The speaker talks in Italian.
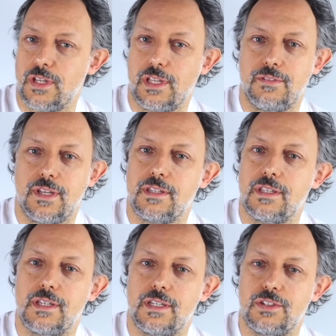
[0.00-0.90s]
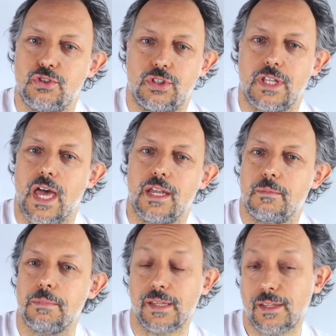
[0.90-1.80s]
negli eventi
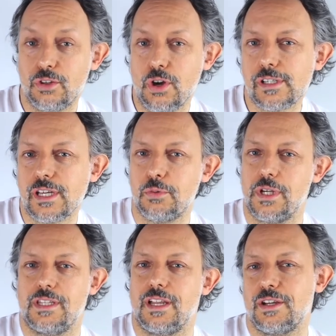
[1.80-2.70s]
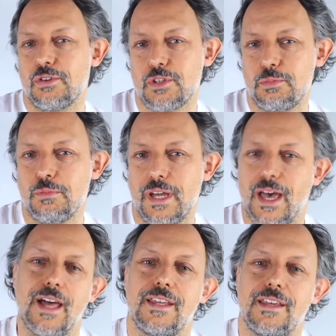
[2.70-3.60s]
digitali, partendo anche qui dalle cose più
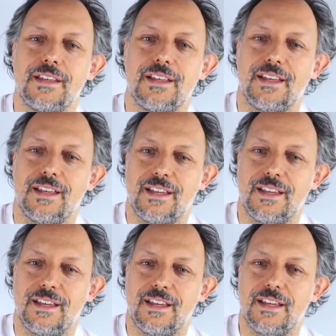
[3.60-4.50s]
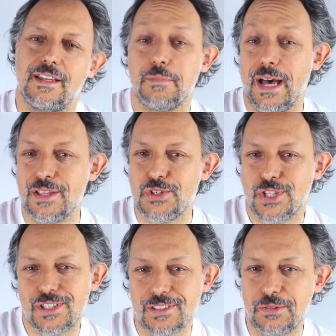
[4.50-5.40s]
banali, eh, il
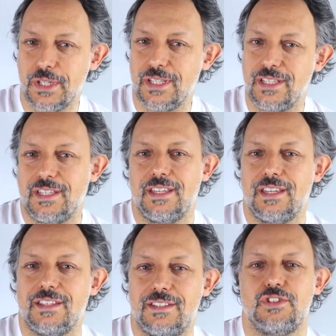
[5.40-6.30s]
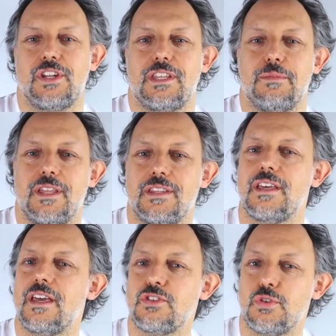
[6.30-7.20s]
budget, quindi
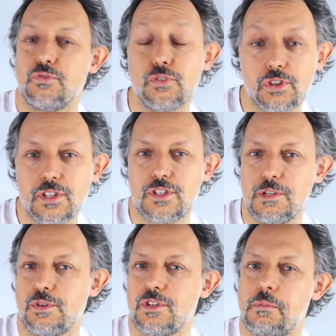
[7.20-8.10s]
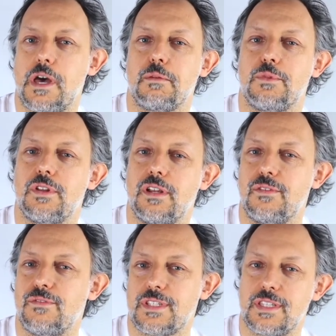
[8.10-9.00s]
certamente c'è un fortissimo risparmio
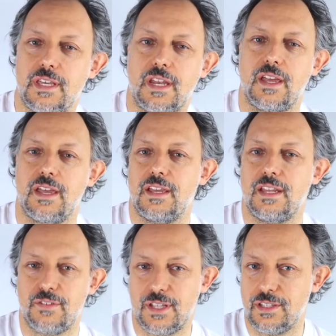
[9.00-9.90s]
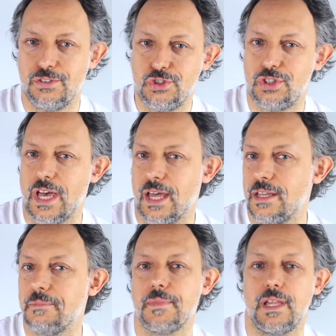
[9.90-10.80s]
nell'investire in eventi
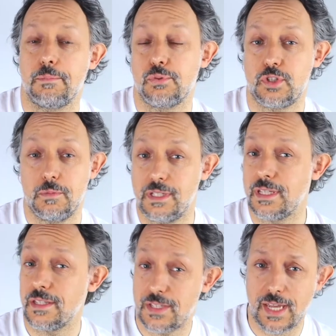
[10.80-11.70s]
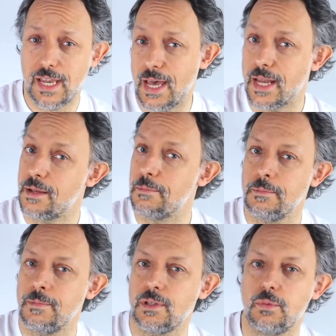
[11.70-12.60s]
digitali, la possibilità di
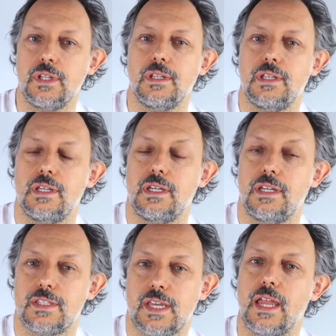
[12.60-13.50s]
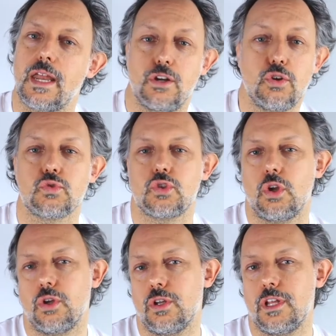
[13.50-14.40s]
scalare quindi scalare non
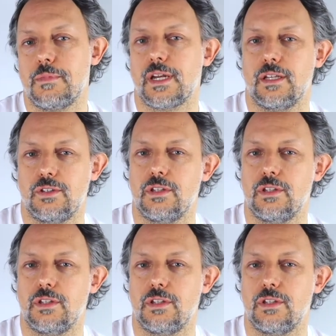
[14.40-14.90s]
solo nel mercato